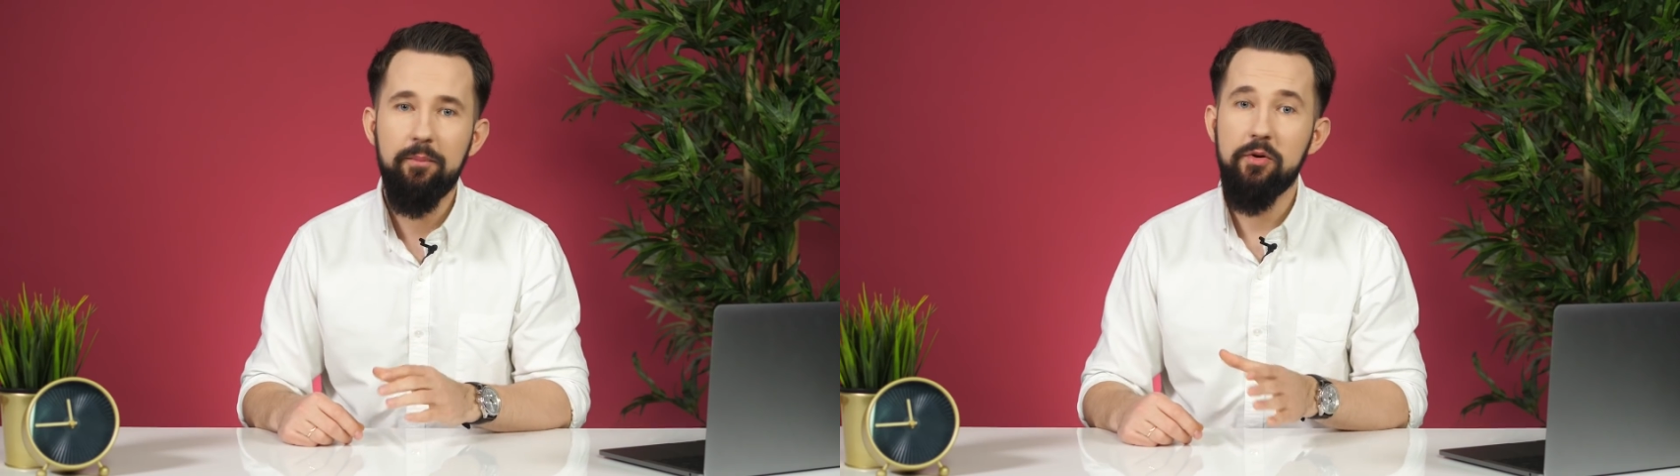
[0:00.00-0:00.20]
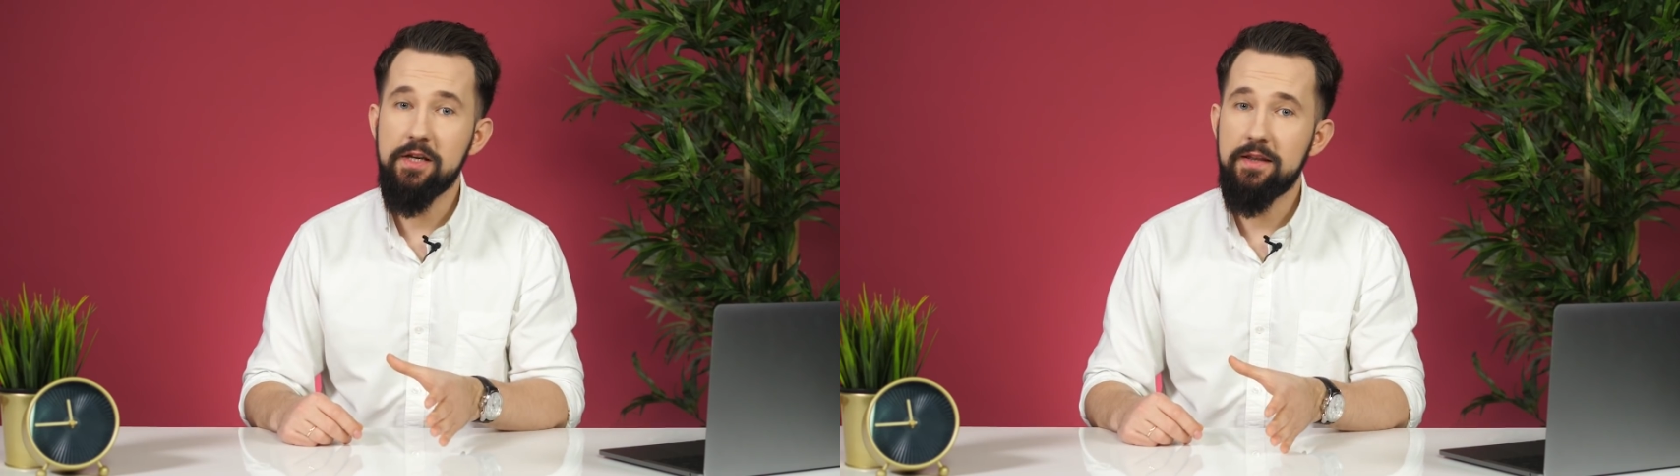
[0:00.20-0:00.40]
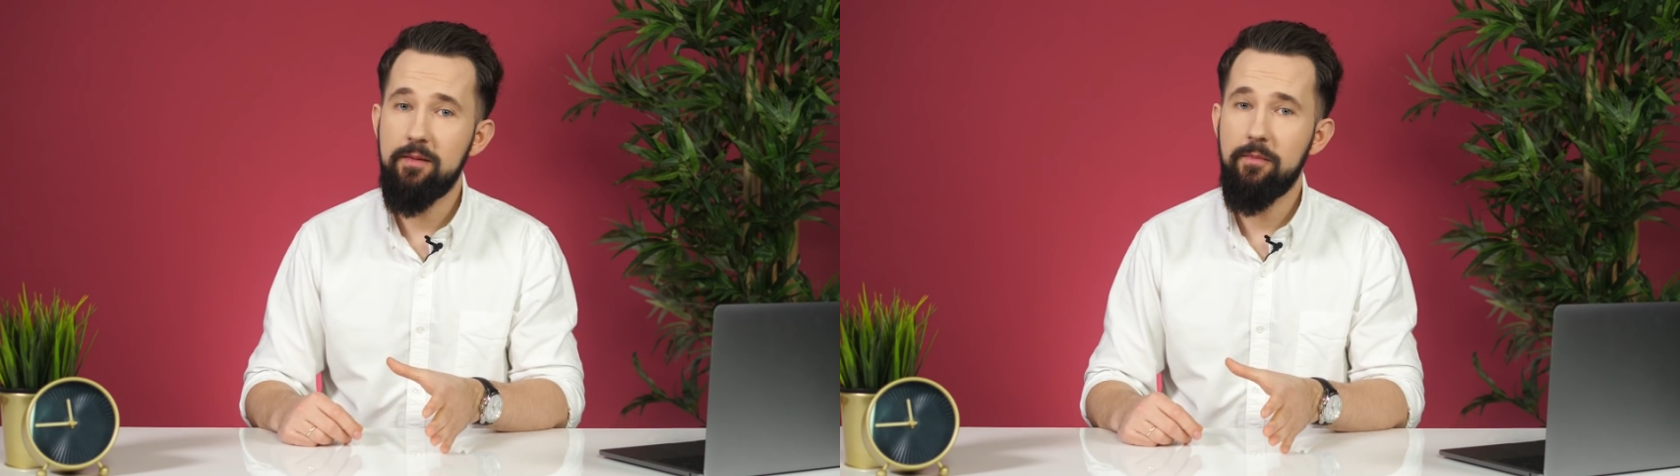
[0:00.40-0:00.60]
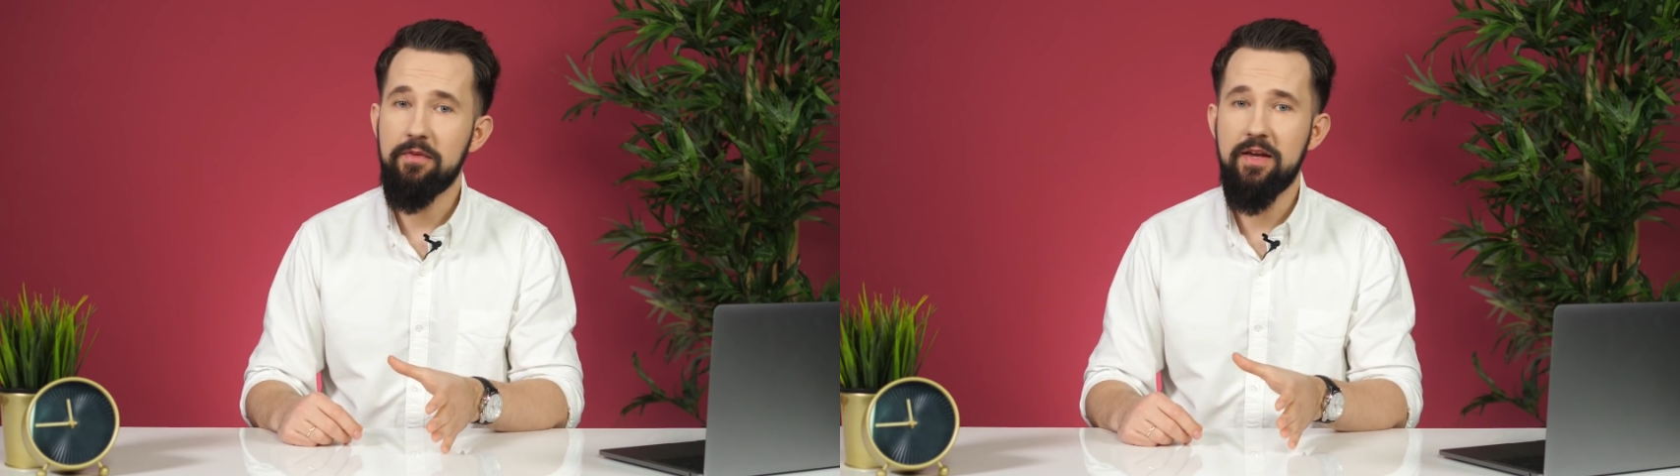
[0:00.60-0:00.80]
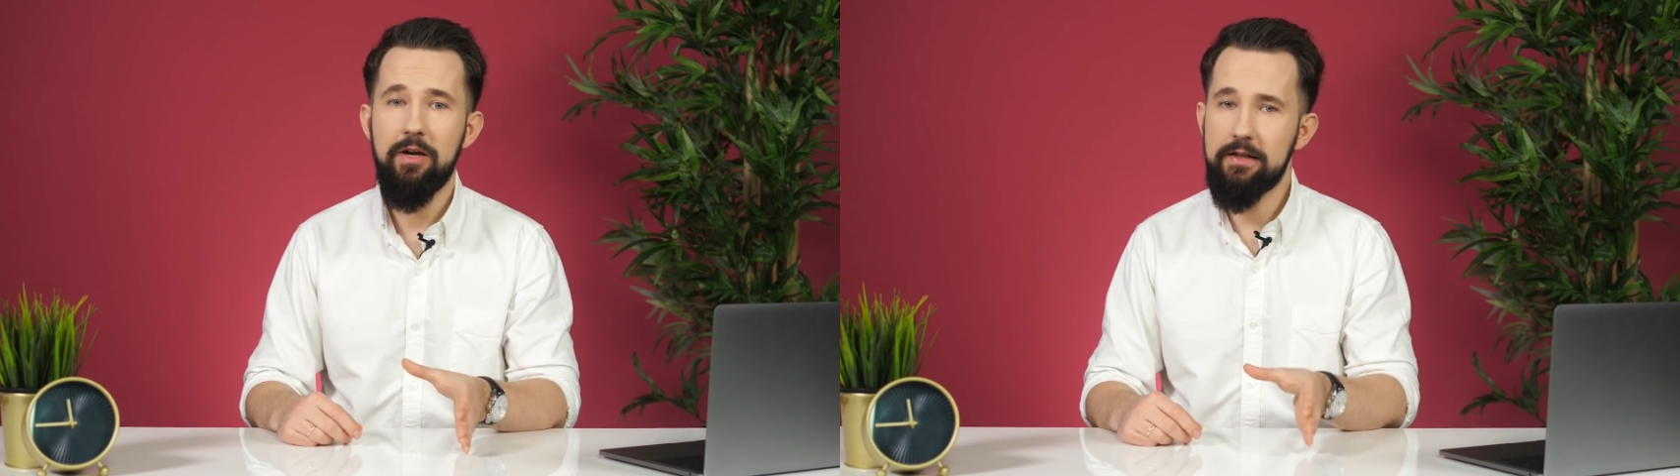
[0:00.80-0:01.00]
Poza tym
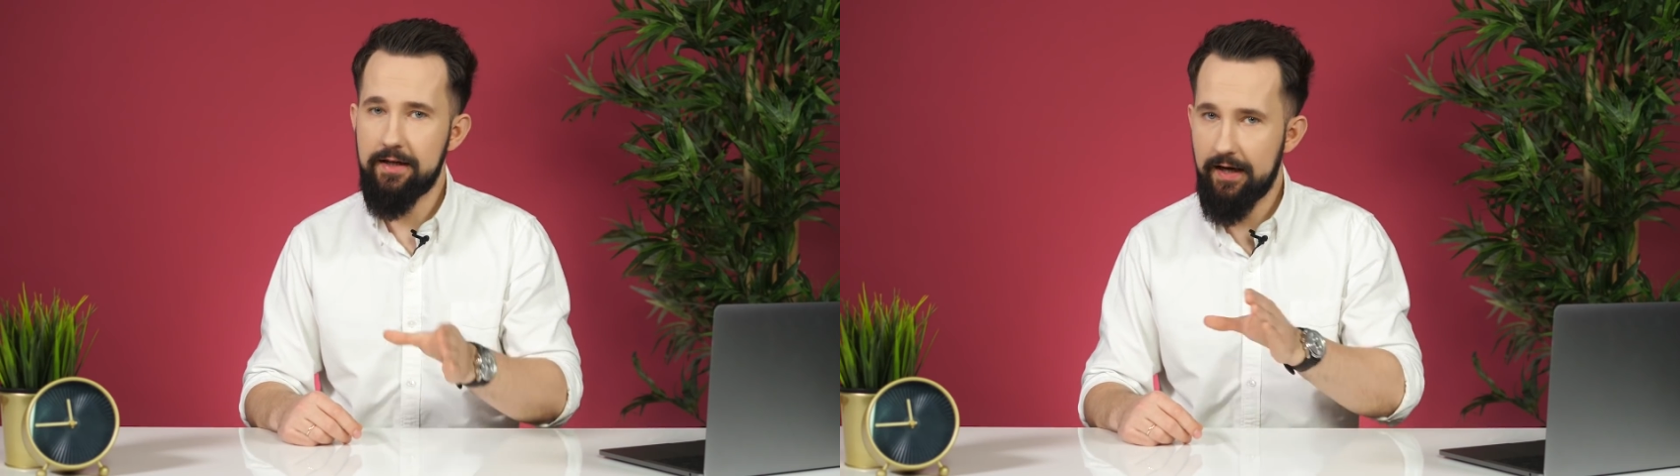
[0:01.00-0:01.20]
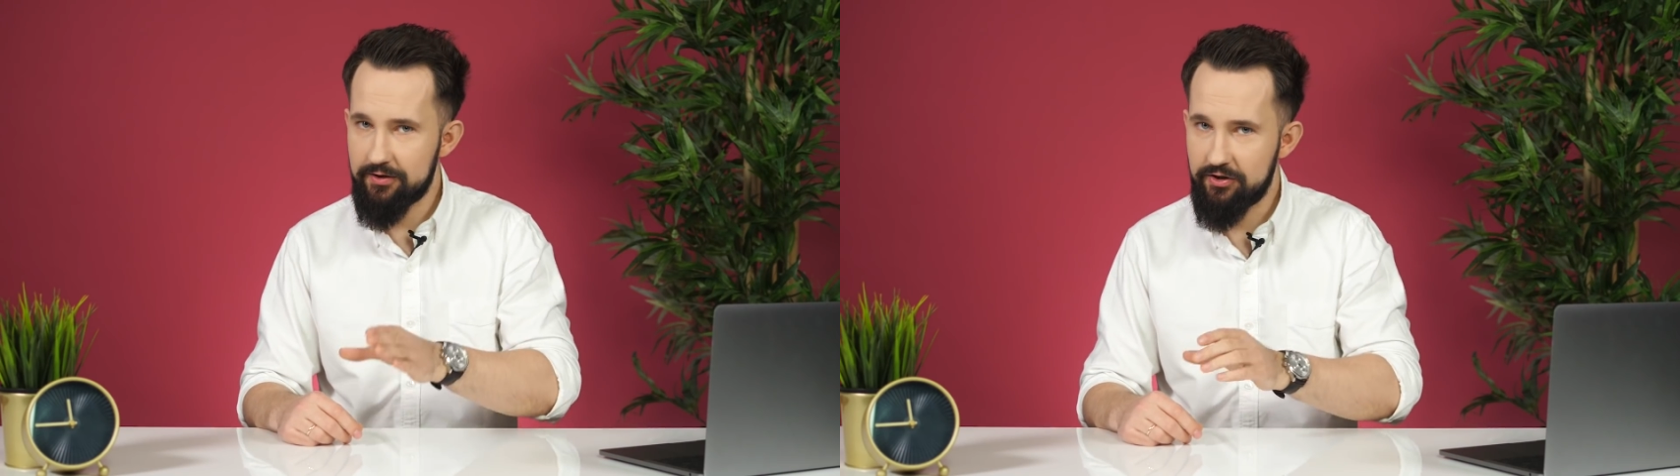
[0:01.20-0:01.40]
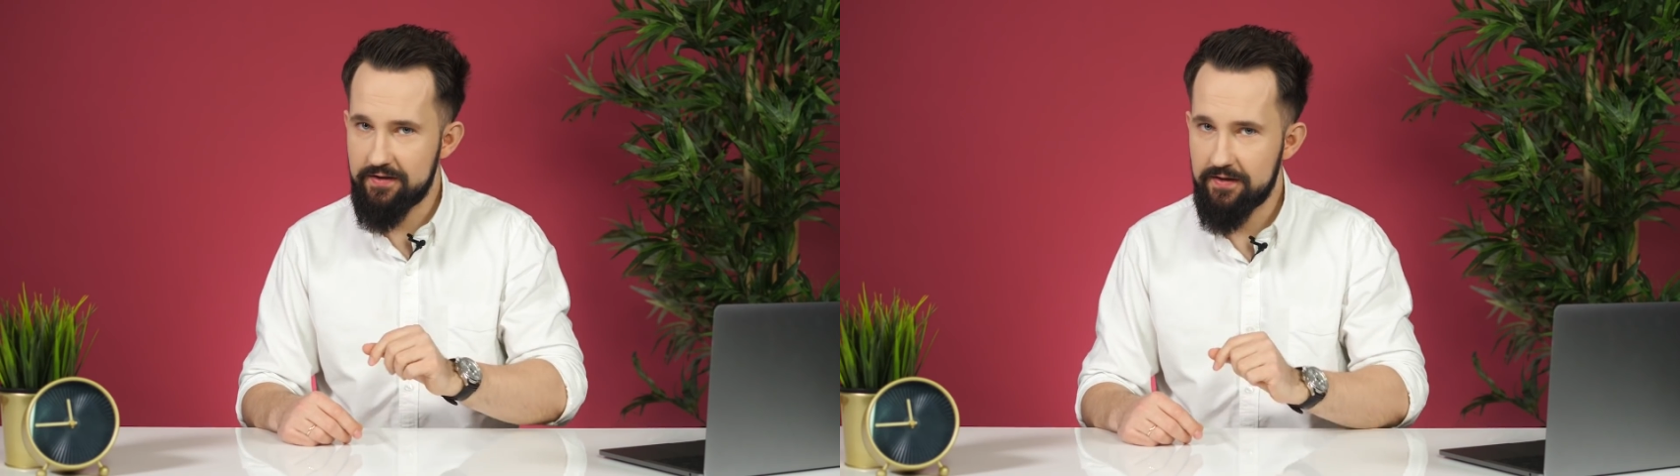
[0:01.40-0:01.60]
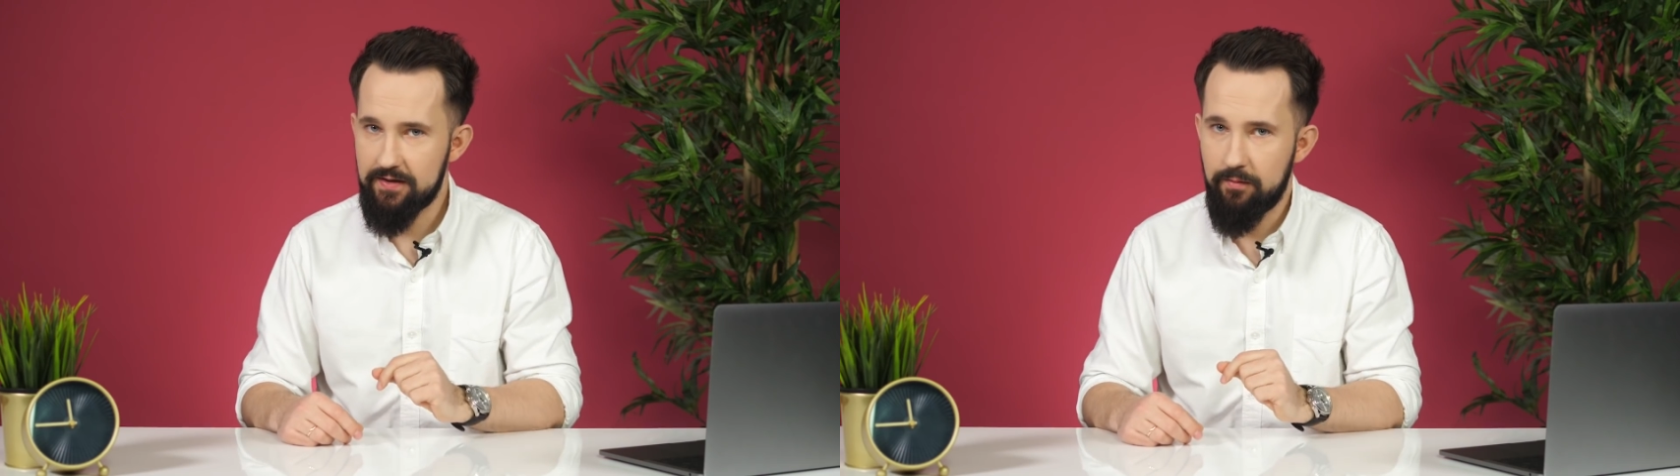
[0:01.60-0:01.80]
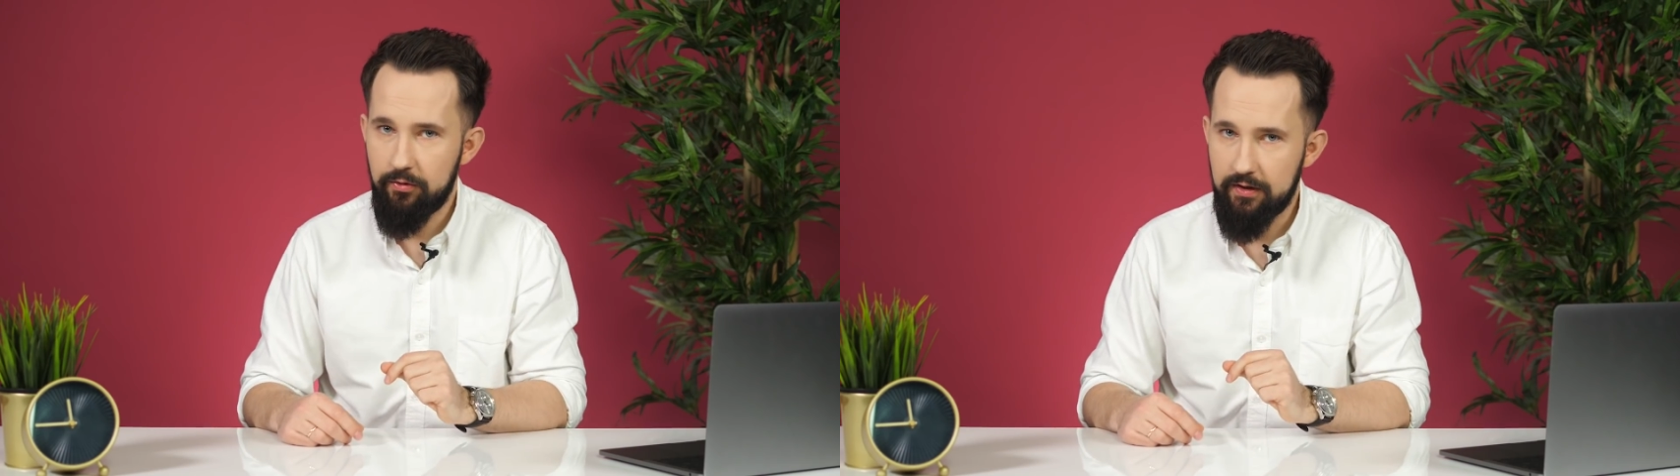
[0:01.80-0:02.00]
niemal każdy
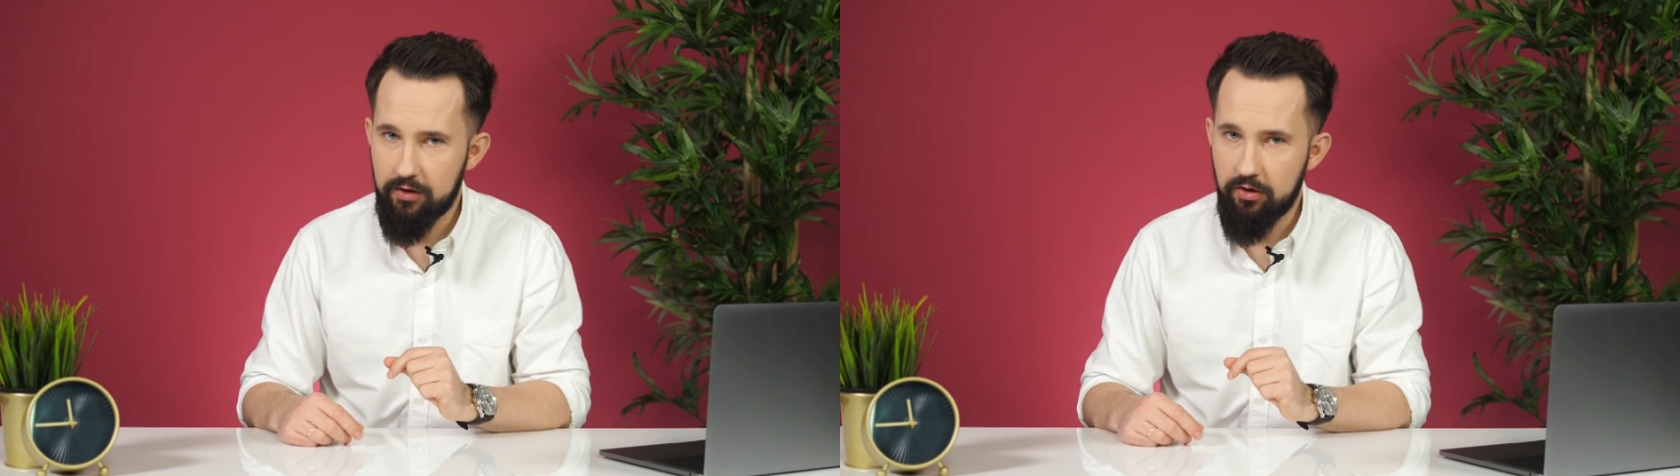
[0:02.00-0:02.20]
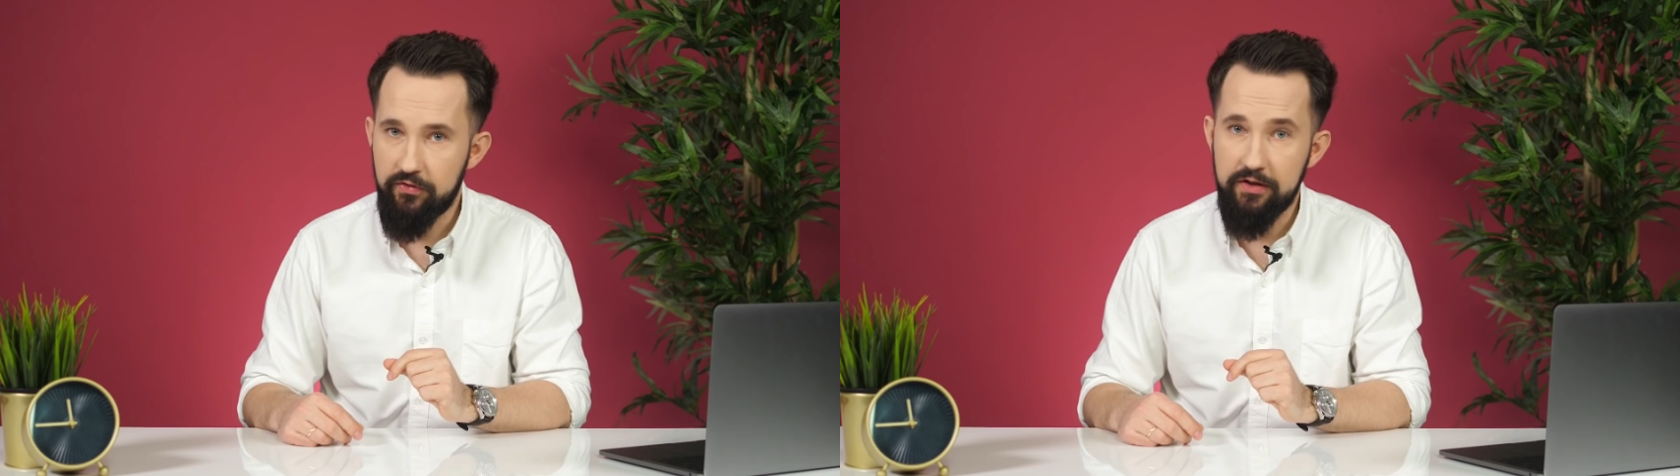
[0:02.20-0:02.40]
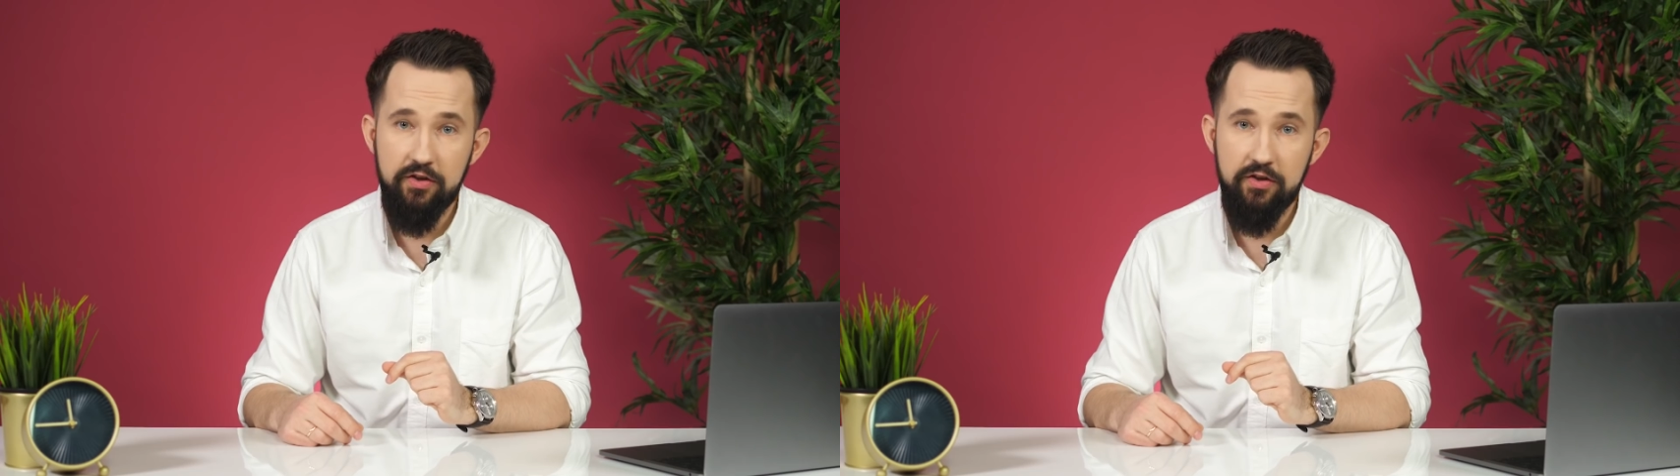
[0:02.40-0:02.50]
system podatkowy